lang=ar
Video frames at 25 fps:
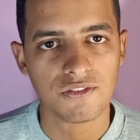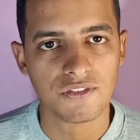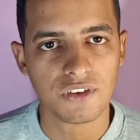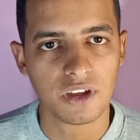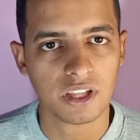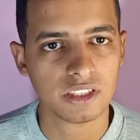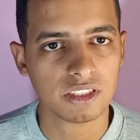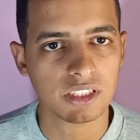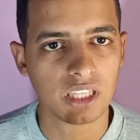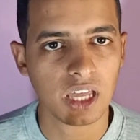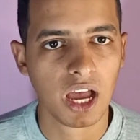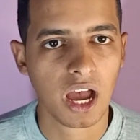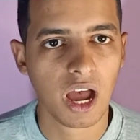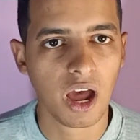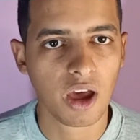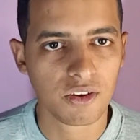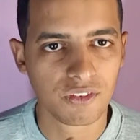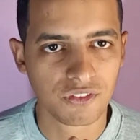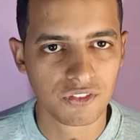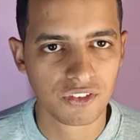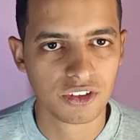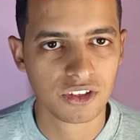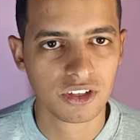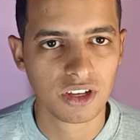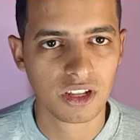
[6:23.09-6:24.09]
فانت
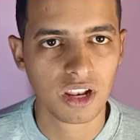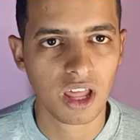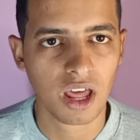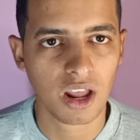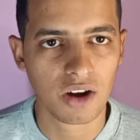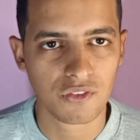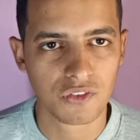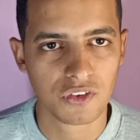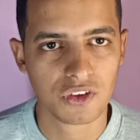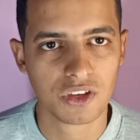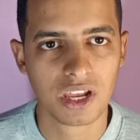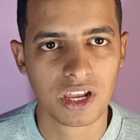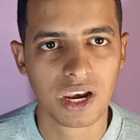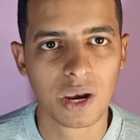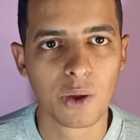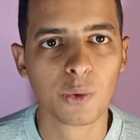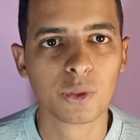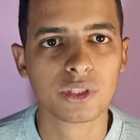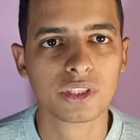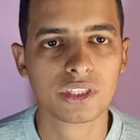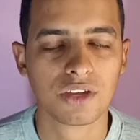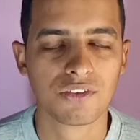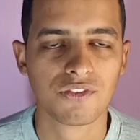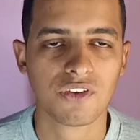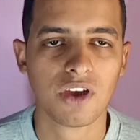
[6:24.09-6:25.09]
حرفيا حرفيا لو
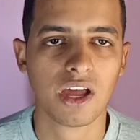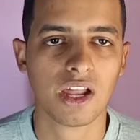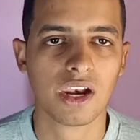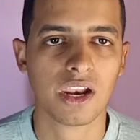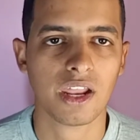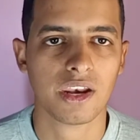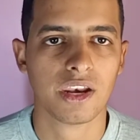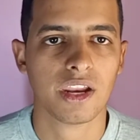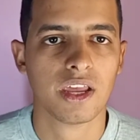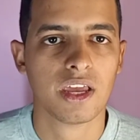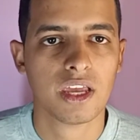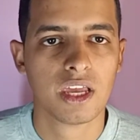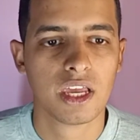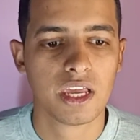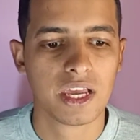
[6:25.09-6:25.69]
انت فعلا